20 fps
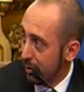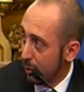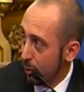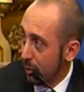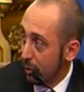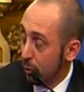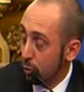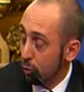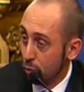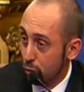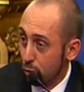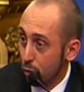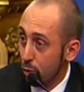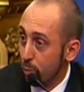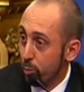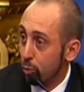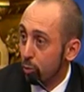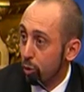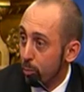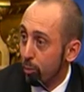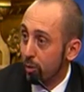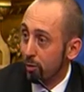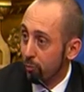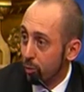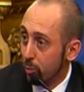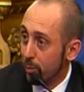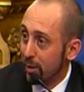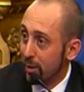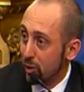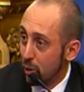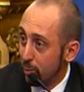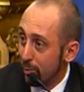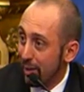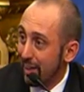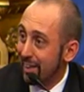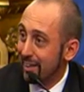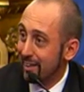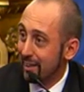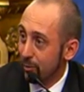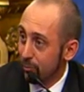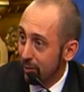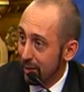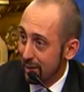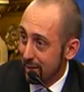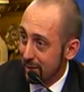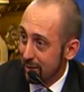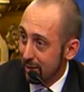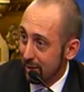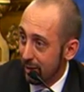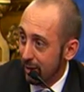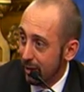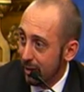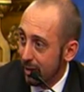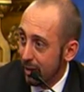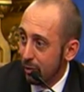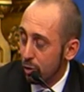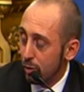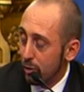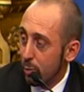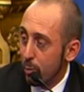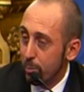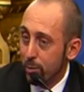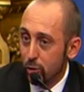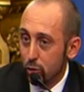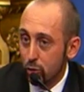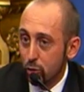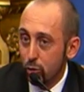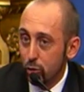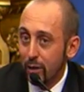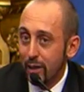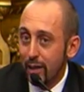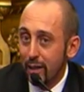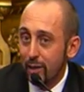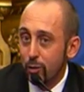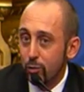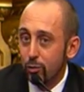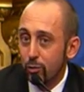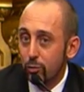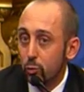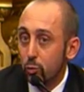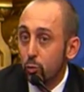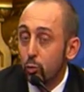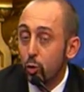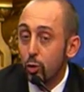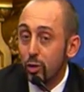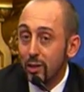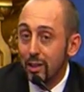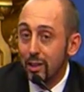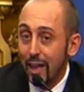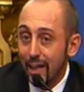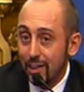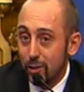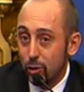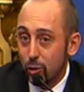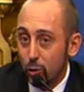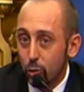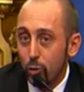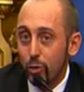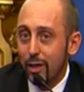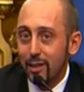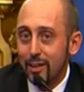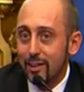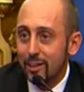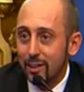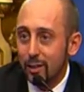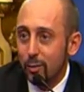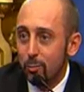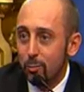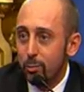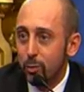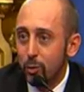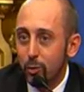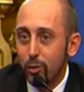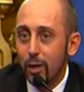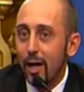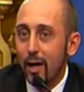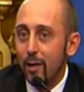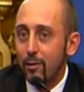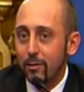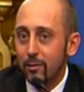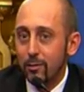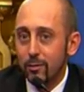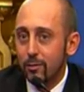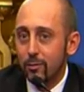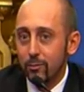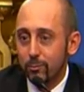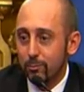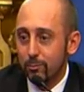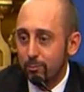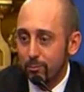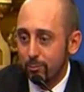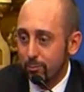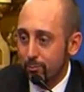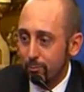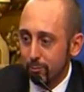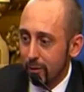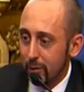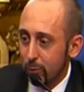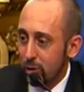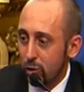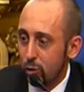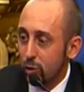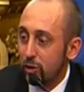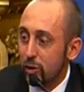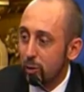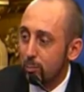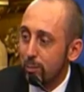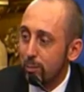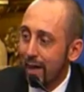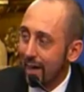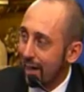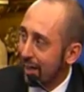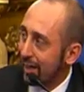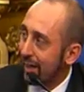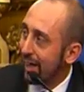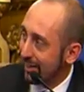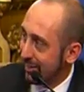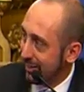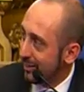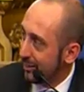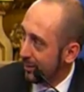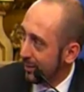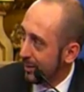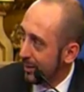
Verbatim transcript: Quindi non solo purtroppo le informazioni, ma anche i servizi. Troviamo persone che non, non riescono, ad esempio, a... Eh, in questi giorni si paga la Tasi,